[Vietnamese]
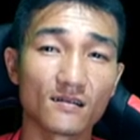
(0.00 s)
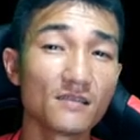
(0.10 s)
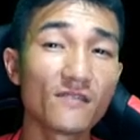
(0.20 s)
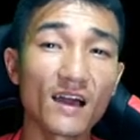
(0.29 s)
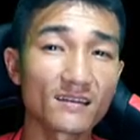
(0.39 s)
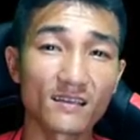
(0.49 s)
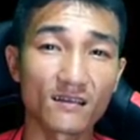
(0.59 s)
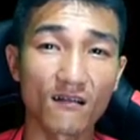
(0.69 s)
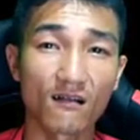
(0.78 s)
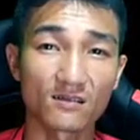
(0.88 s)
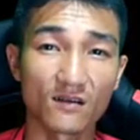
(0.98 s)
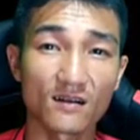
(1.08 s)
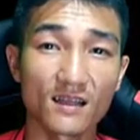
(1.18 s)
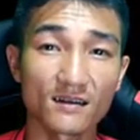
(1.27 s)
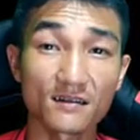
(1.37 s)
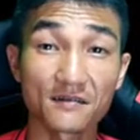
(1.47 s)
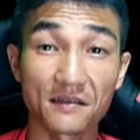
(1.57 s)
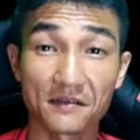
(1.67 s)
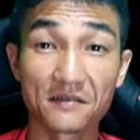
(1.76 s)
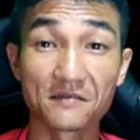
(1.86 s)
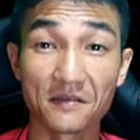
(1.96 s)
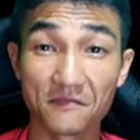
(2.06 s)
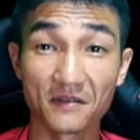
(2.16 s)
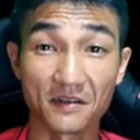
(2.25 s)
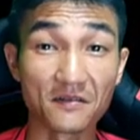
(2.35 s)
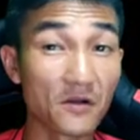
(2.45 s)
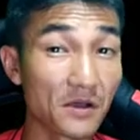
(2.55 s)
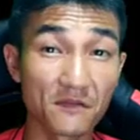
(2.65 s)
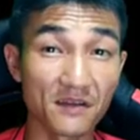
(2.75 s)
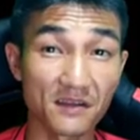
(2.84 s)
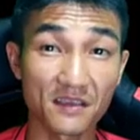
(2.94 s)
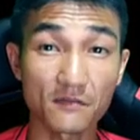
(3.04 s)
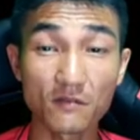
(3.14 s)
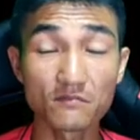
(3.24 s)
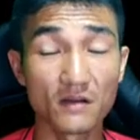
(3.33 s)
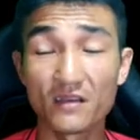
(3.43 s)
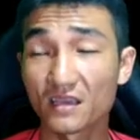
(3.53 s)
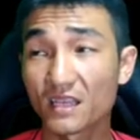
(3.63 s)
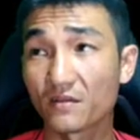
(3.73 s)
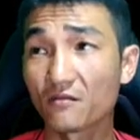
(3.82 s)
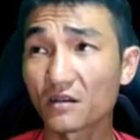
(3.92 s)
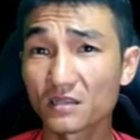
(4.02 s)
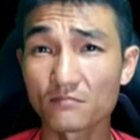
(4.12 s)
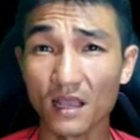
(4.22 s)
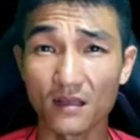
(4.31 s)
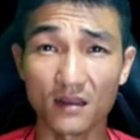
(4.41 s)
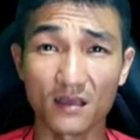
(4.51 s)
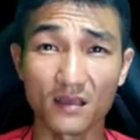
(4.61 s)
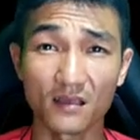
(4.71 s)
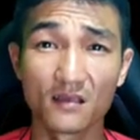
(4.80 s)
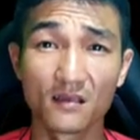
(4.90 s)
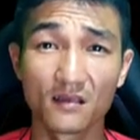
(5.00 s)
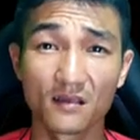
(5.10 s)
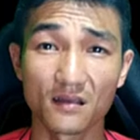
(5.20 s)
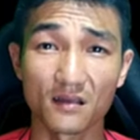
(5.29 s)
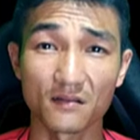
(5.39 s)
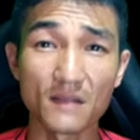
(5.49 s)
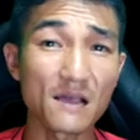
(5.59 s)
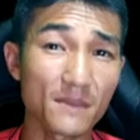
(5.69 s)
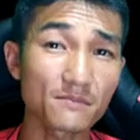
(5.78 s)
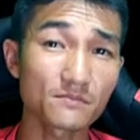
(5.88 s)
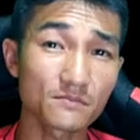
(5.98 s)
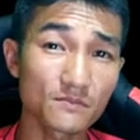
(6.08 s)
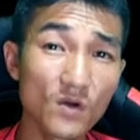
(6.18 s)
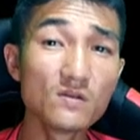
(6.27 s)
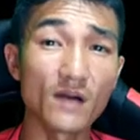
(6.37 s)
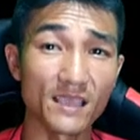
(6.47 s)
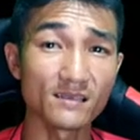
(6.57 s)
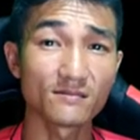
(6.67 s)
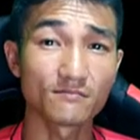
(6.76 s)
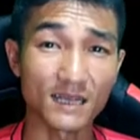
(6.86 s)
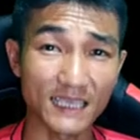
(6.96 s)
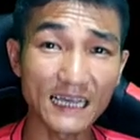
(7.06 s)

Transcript: uh, Ivan này còn tỏ ra rất là kinh nghiệm và từ khôi ở vị trí chấm bóng bởi vì anh em hiểu là cái sức mạnh là à, ba uh, 3 m 47 mặt